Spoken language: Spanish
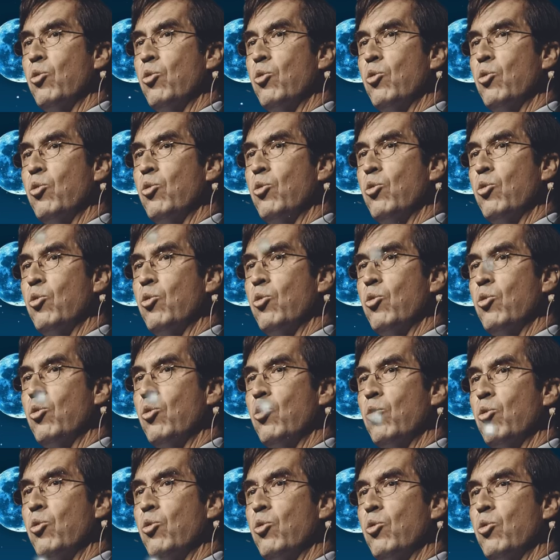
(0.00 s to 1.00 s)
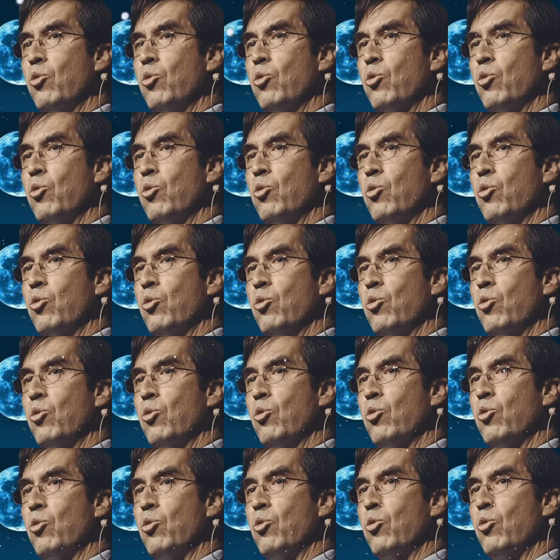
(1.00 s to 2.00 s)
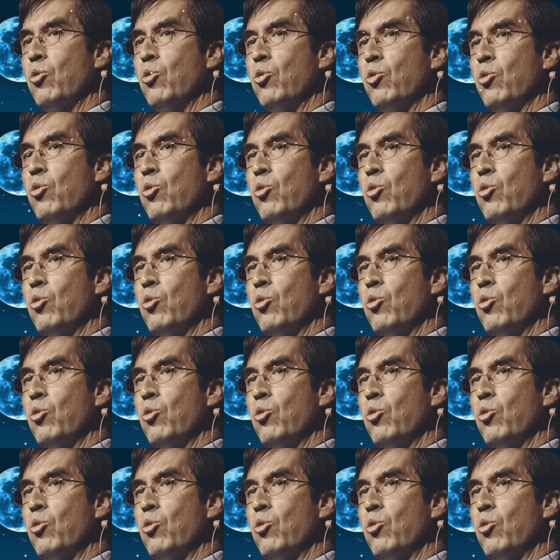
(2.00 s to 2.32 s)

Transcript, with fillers: algunas personas más tradicionales